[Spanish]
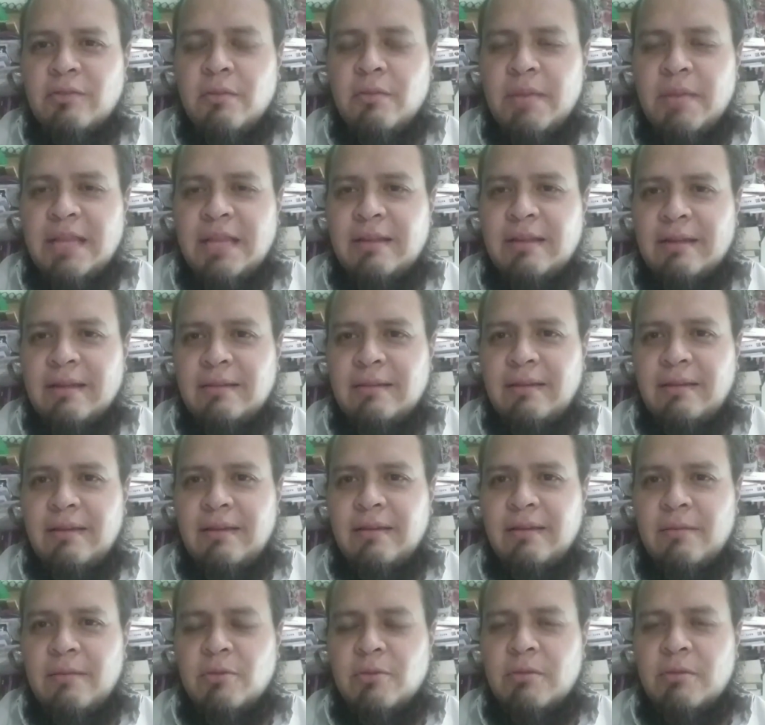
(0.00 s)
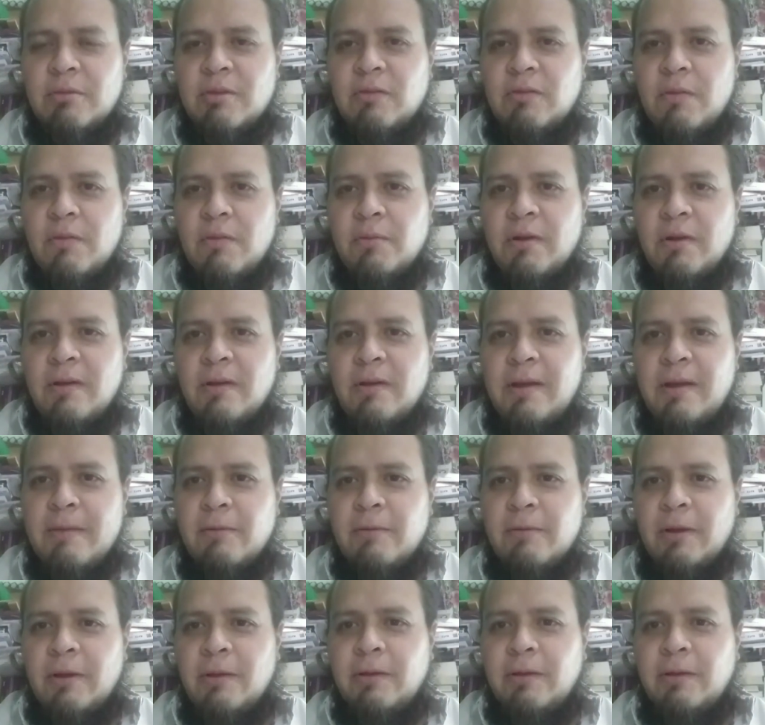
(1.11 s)
militante del Movimiento de Pobladoras y
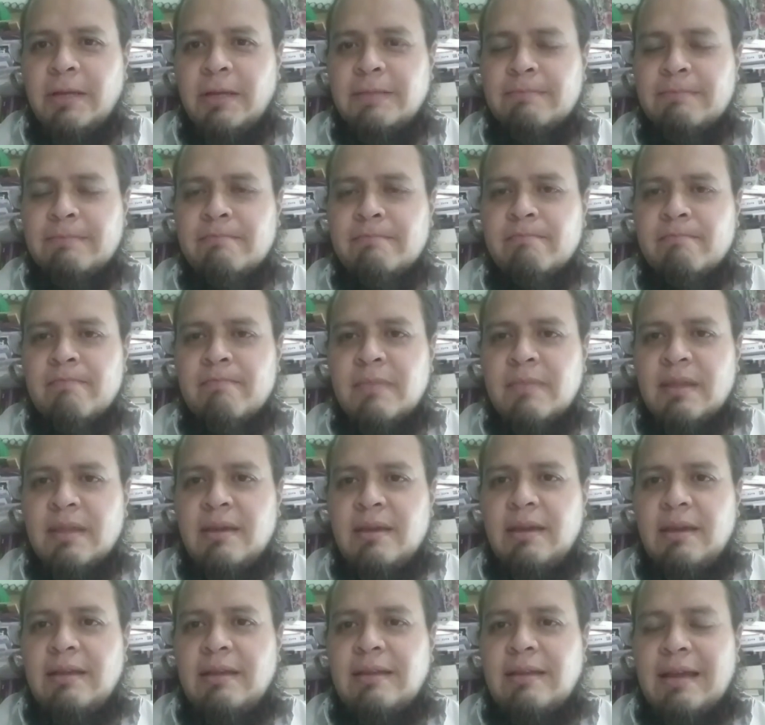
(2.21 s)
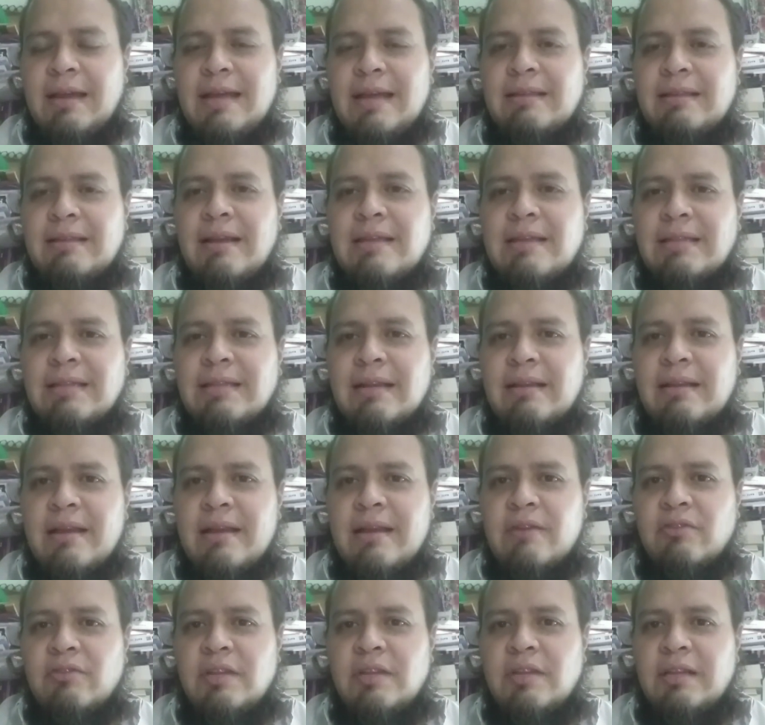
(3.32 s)
Pobladores, integrante de la Secretaría
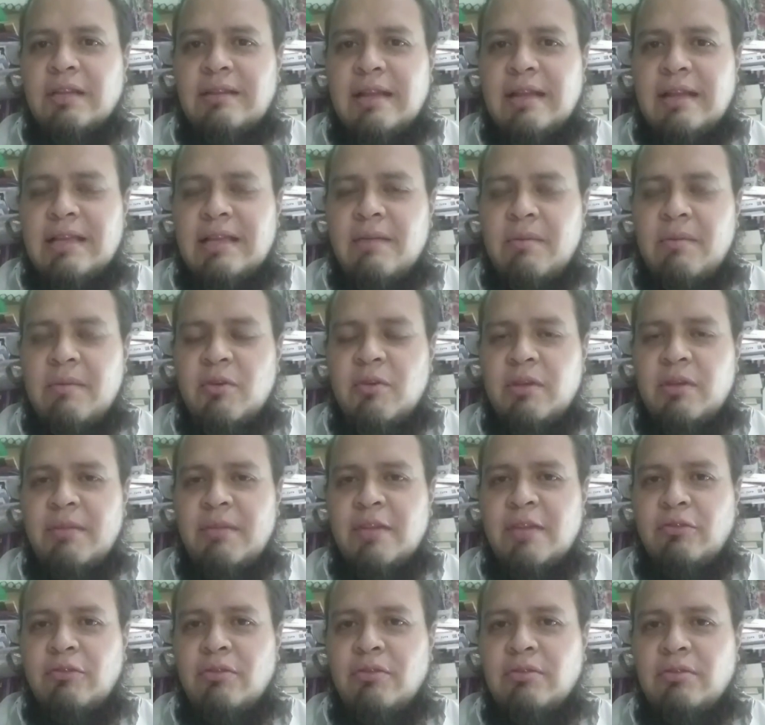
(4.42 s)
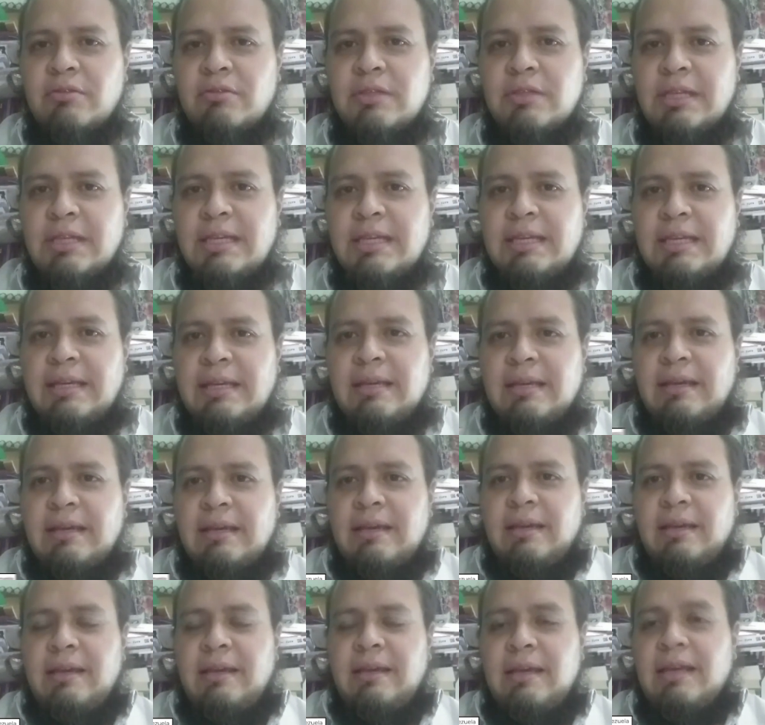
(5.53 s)
Continental de Alba Movimientos.
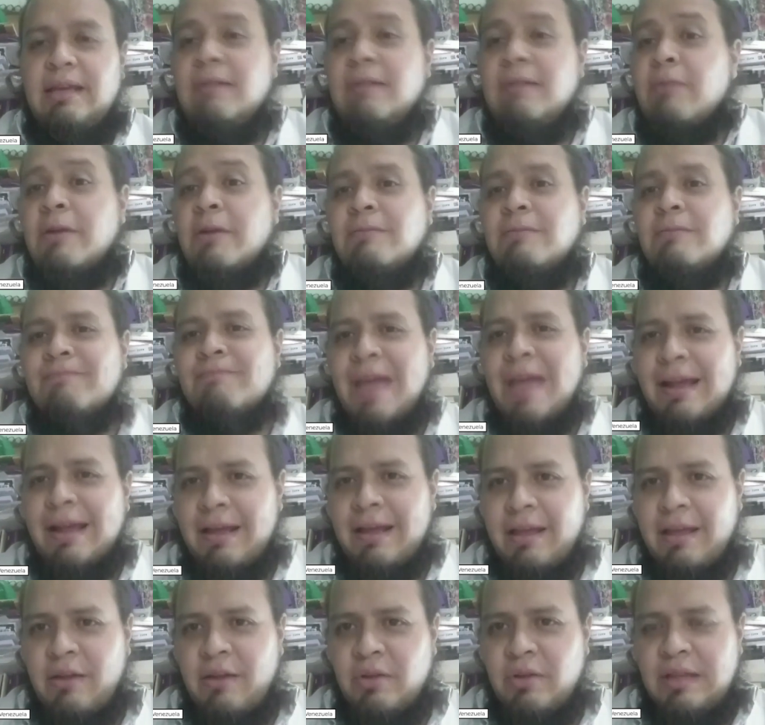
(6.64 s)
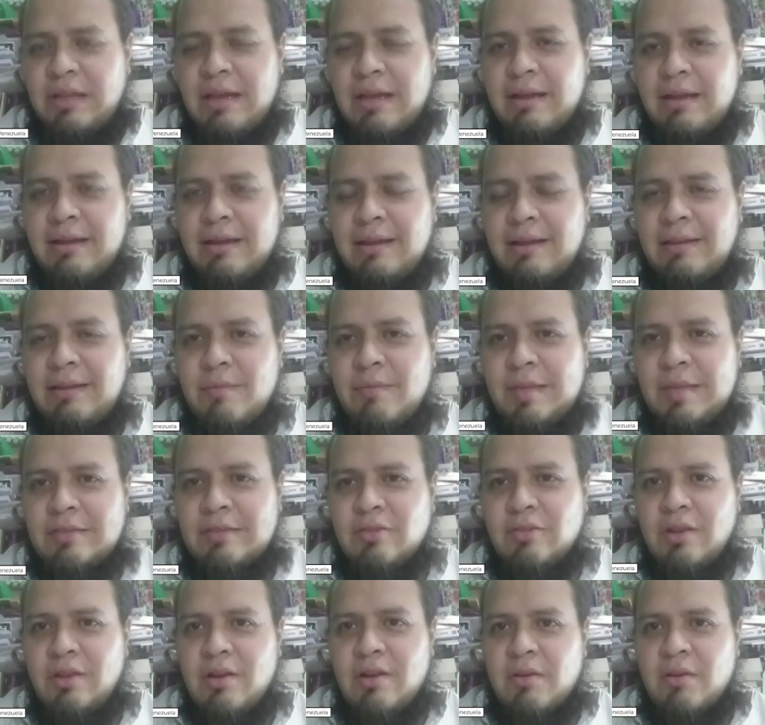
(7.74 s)
Y bueno, agradezco esta, esta
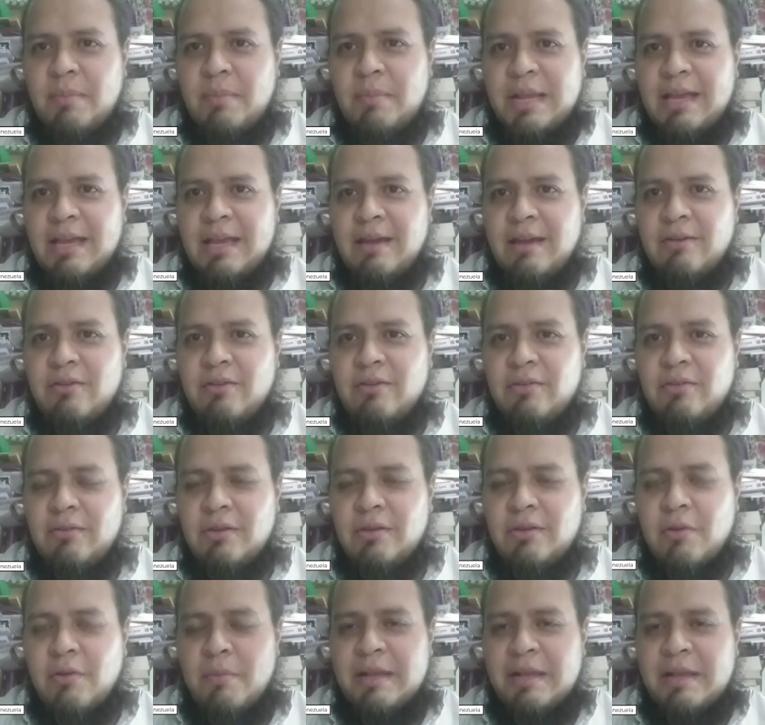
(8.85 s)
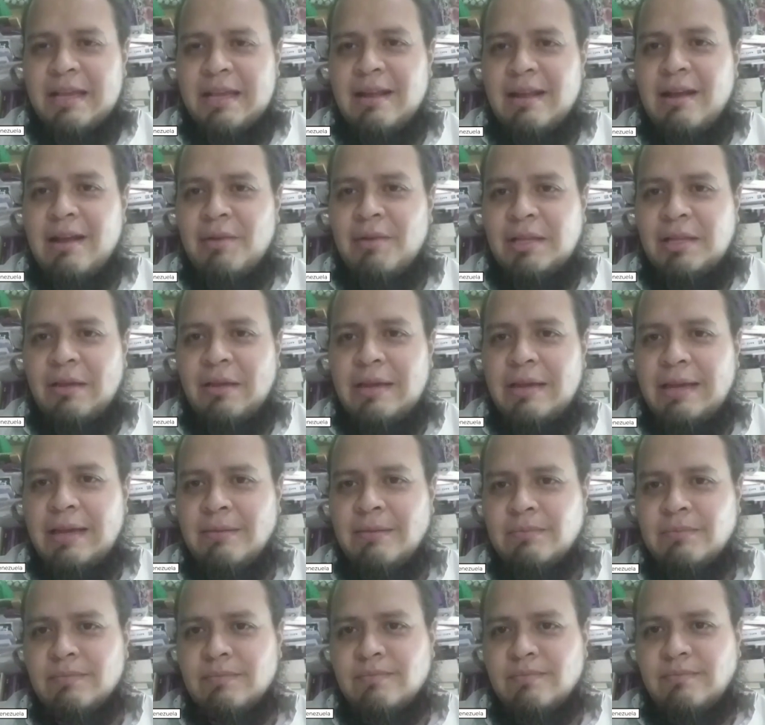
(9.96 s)
invitación de los compañeros y compañeras de Alba TV
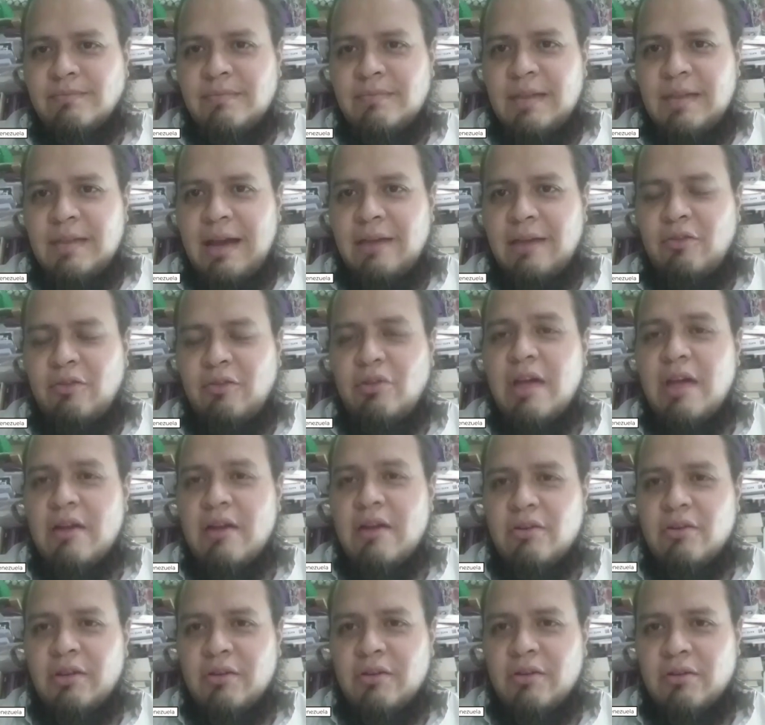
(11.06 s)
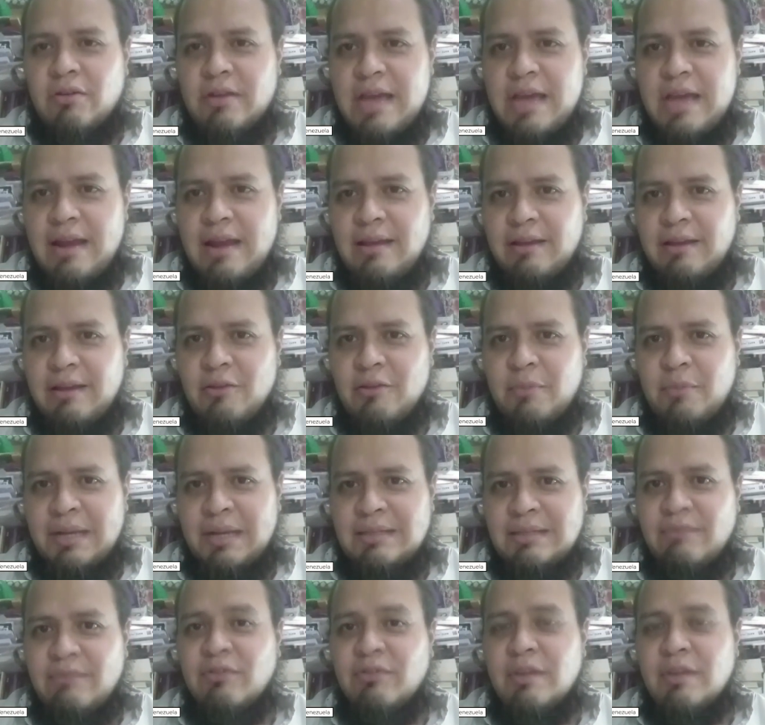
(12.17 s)
a estos diálogos de coloniales que nos
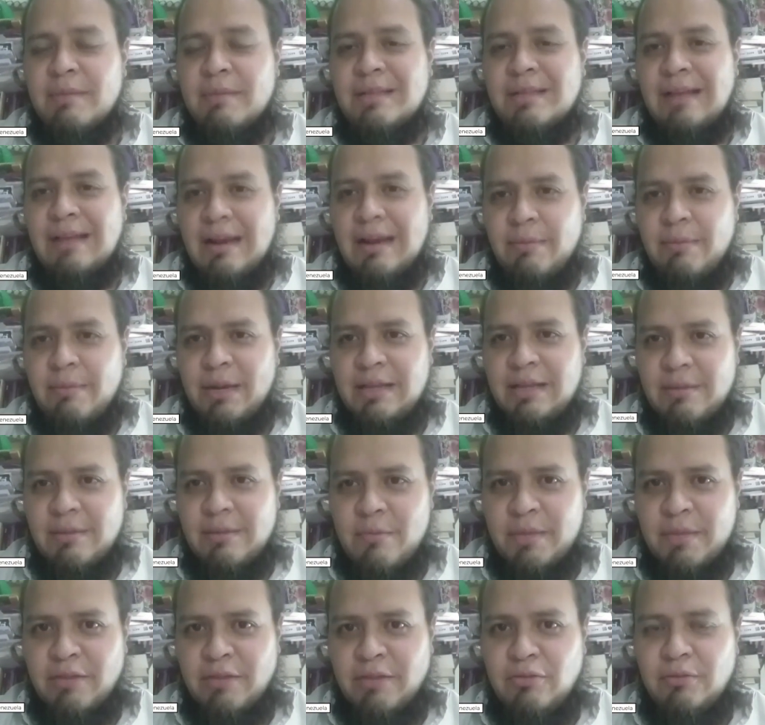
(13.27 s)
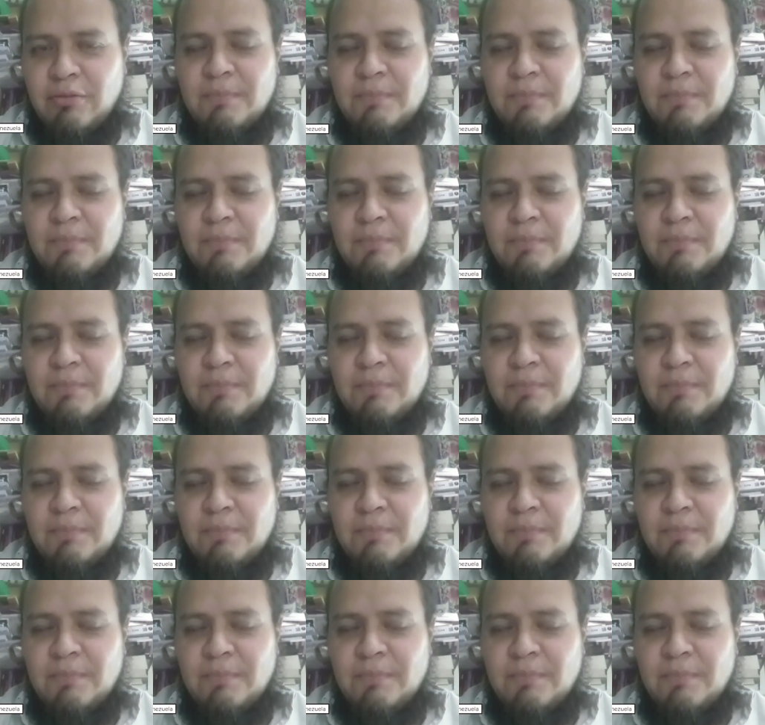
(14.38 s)
parecen fundamentales para este momento.